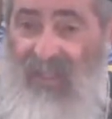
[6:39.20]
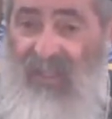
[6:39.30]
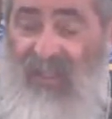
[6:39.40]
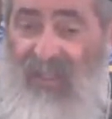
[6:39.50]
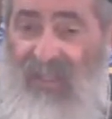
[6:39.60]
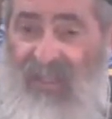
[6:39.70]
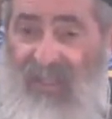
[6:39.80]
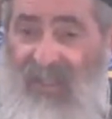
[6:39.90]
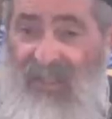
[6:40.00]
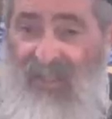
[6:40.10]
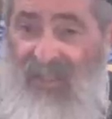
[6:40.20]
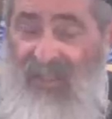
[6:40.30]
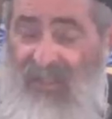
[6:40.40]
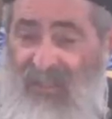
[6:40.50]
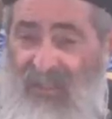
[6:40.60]
الروح
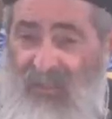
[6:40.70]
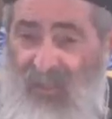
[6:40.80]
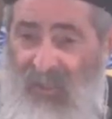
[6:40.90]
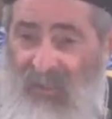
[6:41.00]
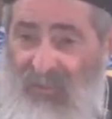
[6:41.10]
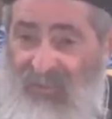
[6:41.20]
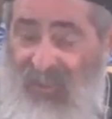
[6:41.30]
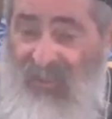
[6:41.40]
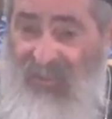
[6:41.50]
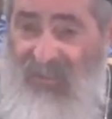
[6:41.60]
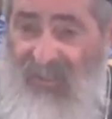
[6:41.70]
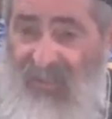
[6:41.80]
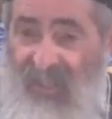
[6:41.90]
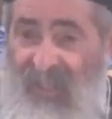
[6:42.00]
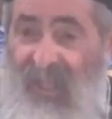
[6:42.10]
الشيطان أو في
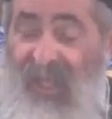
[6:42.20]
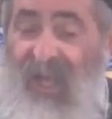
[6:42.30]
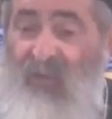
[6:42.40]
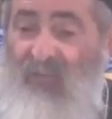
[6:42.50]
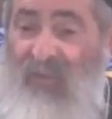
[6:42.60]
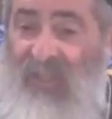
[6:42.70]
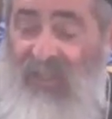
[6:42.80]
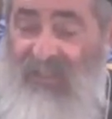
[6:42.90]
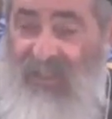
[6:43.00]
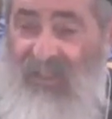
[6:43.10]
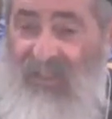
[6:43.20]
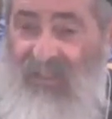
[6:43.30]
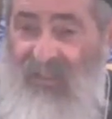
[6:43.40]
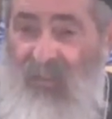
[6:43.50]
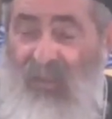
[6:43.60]
الجسد كلها
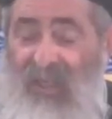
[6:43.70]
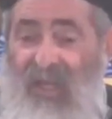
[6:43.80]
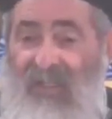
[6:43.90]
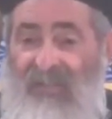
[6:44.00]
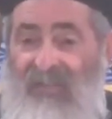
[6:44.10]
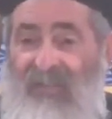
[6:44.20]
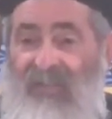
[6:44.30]
ضد الله